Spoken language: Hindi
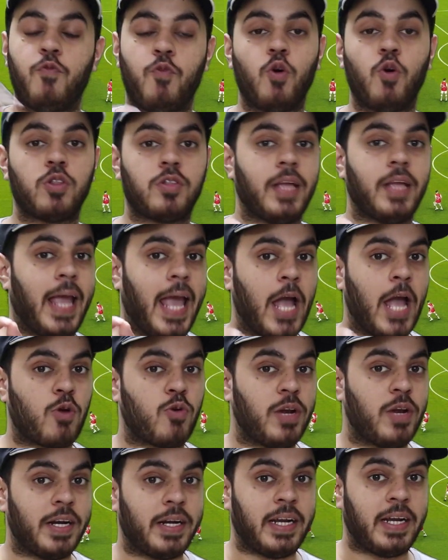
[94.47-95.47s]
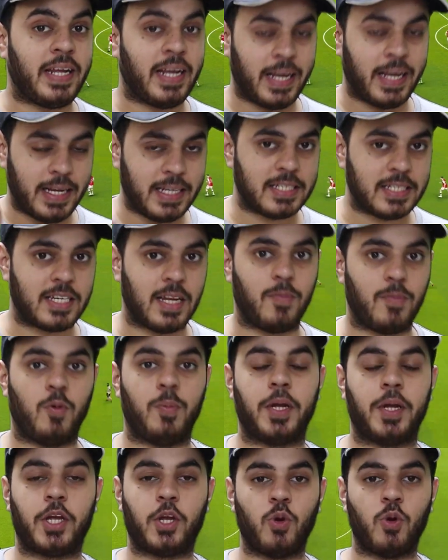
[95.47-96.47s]
वो उतने एक्यूरेट नहीं है इस डेमो
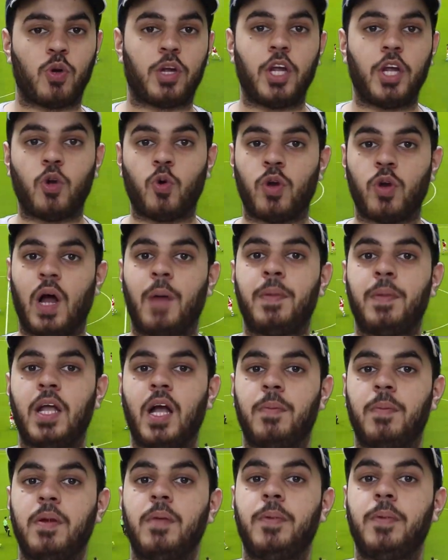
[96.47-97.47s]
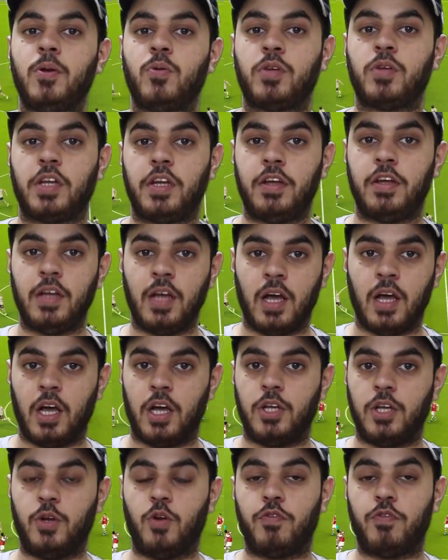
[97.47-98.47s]
में क्योंकि कोनामी अभी भी उनकी
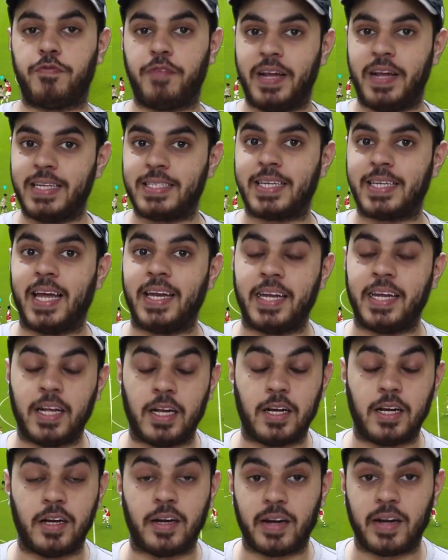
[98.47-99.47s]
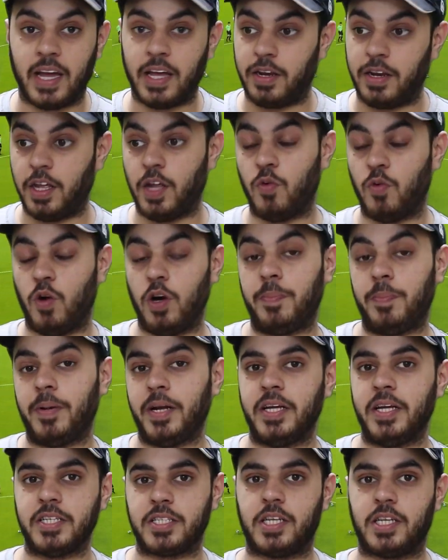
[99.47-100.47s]
यू नो फेस स्कैनिंग कर रहा है रियल वर्ल्ड
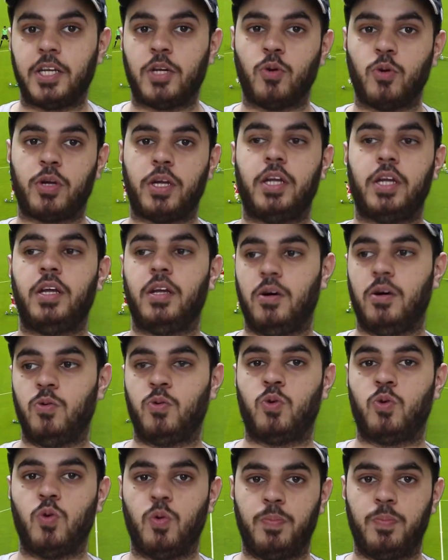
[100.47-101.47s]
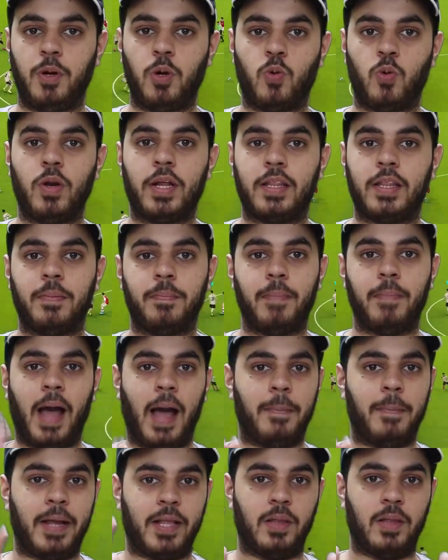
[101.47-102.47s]
प्लेयर्स की क्योंकि उनको बिल्कुल एकदम
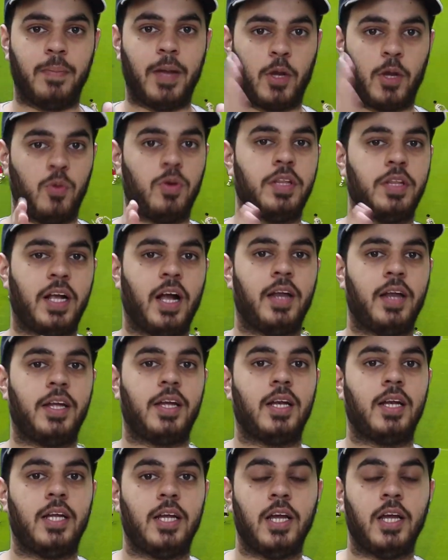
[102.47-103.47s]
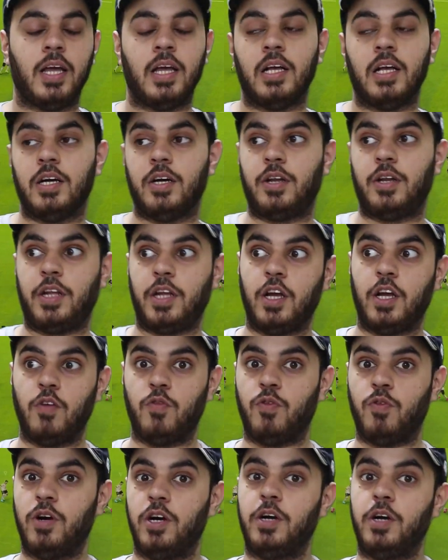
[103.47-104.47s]
मैप एकदम एक्यूरेट दिखाने के लिए रियल
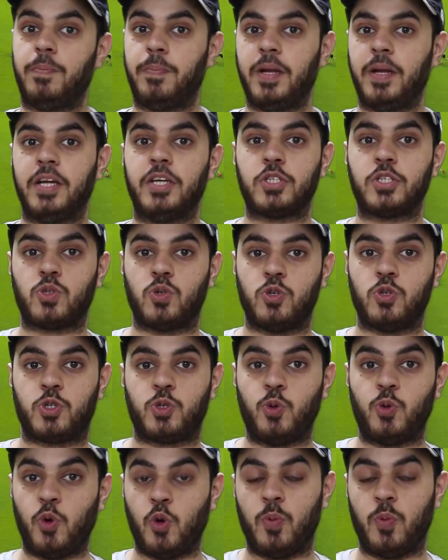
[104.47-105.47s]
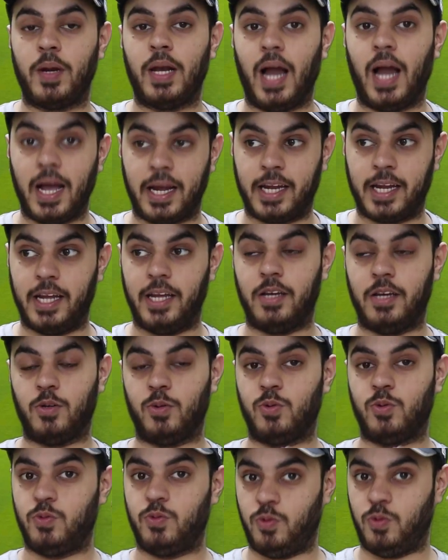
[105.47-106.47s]
वर्ल्ड प्लेयर्स को स्टूडियो में ला के
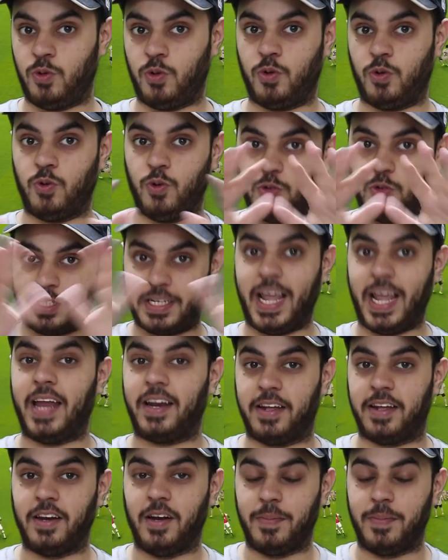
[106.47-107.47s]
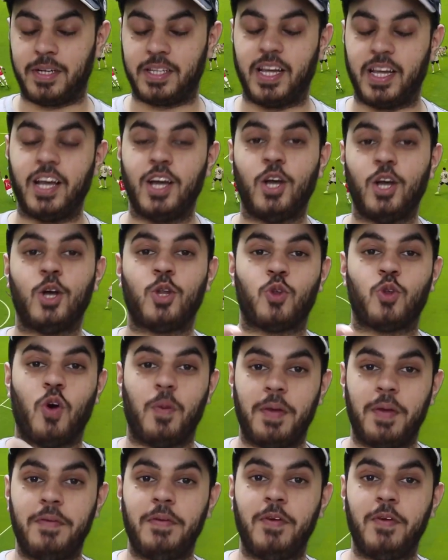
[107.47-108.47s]
उनको स्कैन करना पड़ता है तो
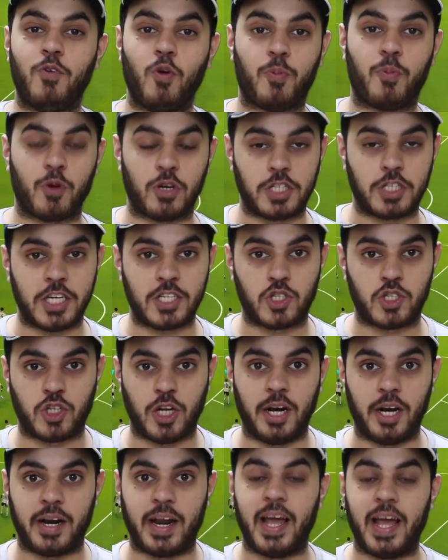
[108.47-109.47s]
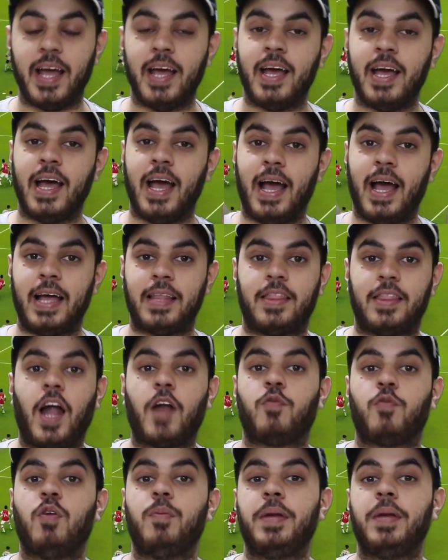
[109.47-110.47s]
अभी भी वो प्रोसेस चल रहा है एंड
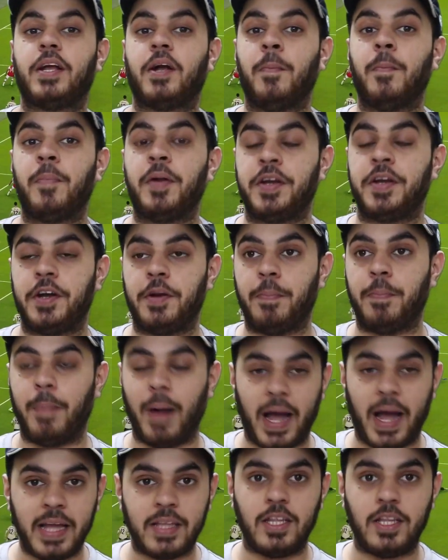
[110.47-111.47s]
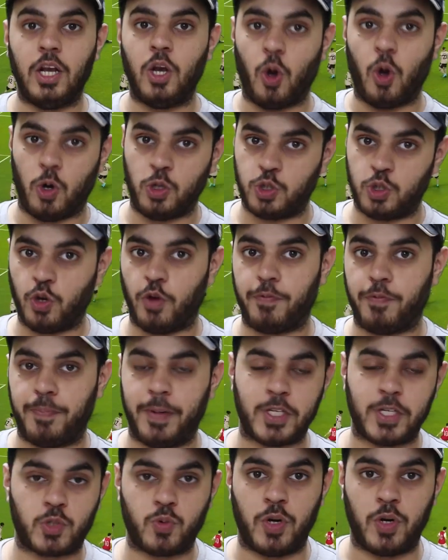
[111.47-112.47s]
दैट विल बी कम्प्लीटेड बाय द लॉन्च ऑफ
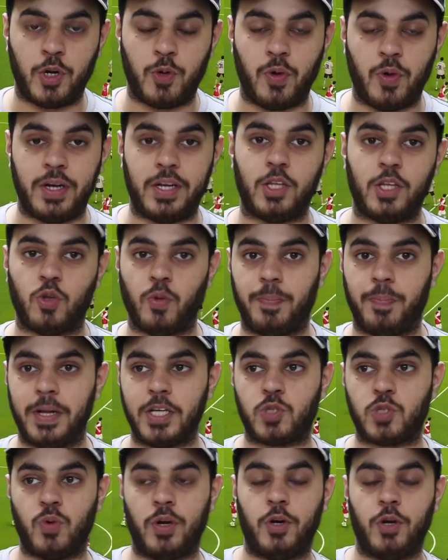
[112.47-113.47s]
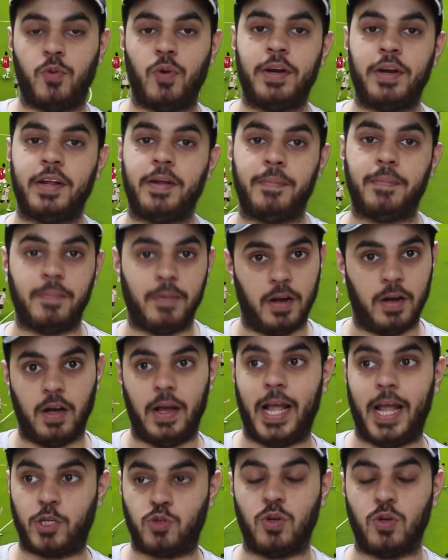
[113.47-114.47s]
पेस्ट ट्वेंटी तो पेस्ट ट्वेंटी
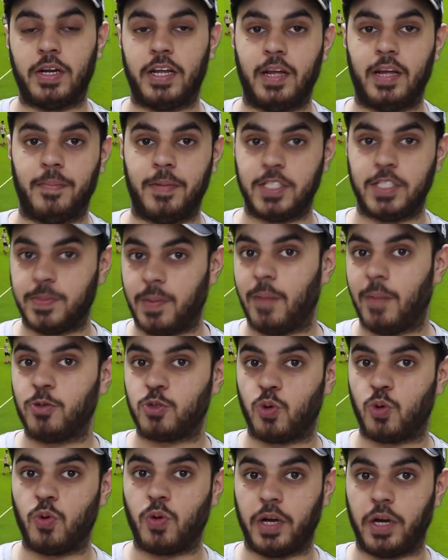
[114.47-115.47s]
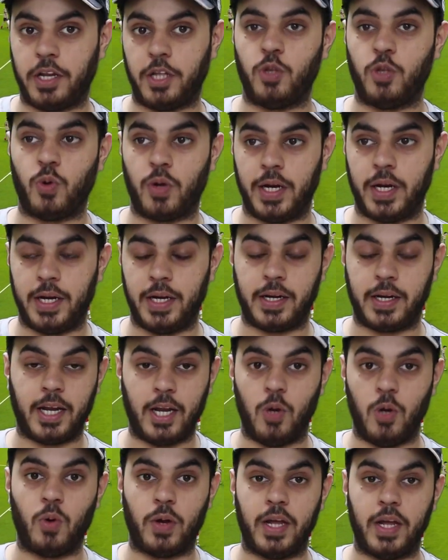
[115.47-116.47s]
एक्चुअल गेम में जब आप उसको खरीदोगे
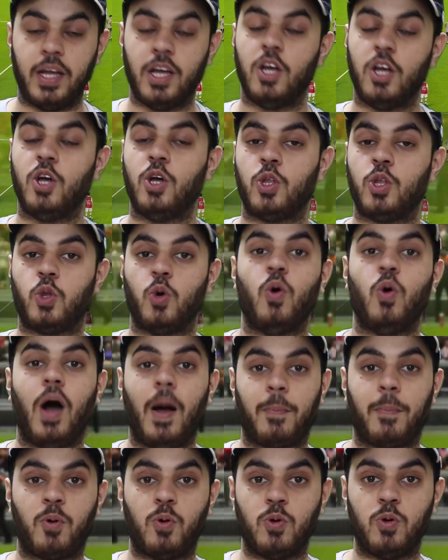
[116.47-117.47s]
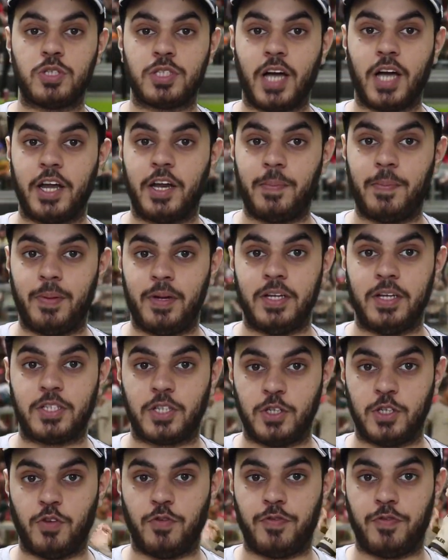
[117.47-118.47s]
खेलोगे तो आपको सारे प्लेयर्स
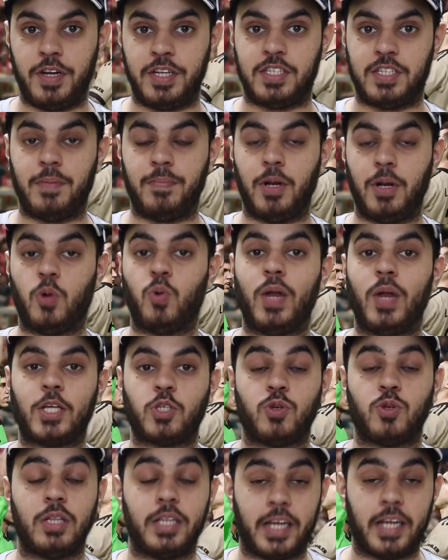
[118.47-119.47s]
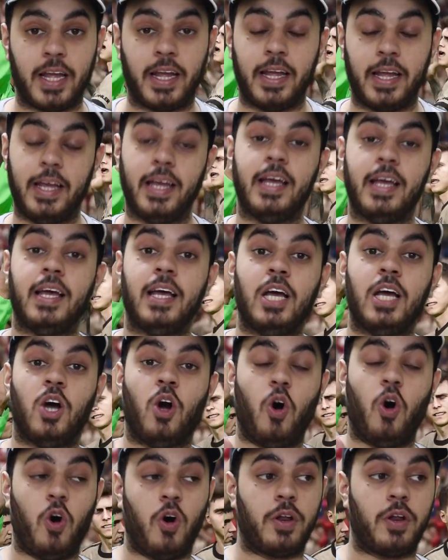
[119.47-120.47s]
के जो फेस हैं बिल्कुल एक्चुअल दिखेंगे
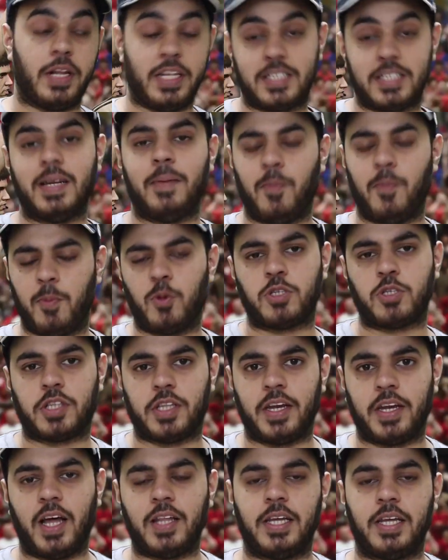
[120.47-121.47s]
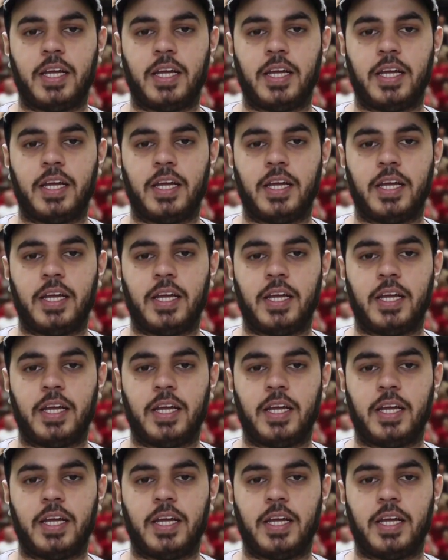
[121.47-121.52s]
और इस डेमो में हो सकता है ना